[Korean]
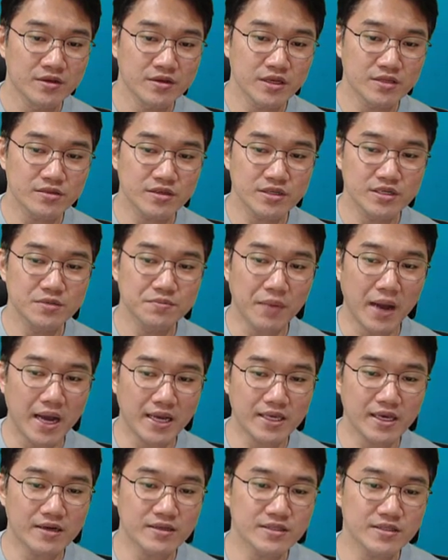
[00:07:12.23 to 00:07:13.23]
그래서 그
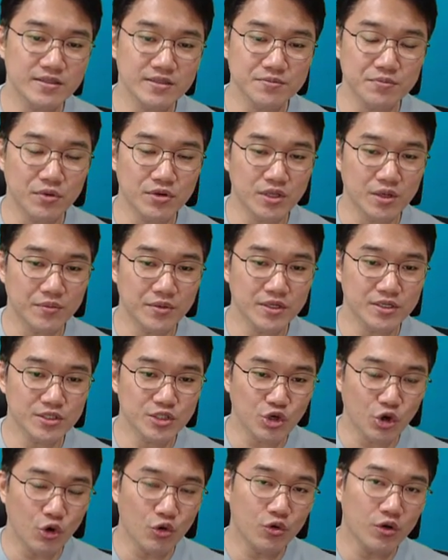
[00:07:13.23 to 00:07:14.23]
방향들은
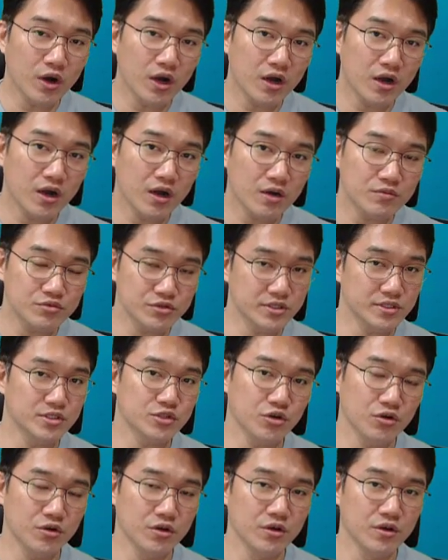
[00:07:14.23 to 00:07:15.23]
뭐냐면은
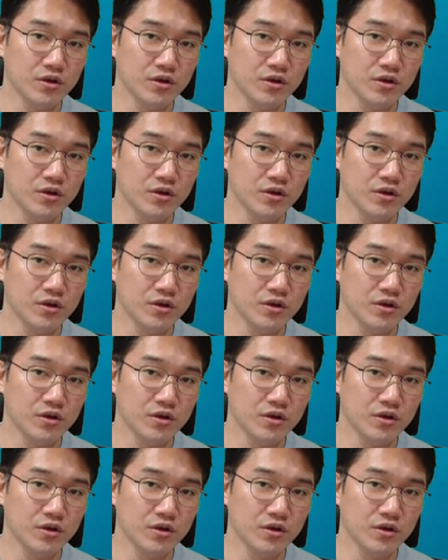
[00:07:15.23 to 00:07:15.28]
결과물이죠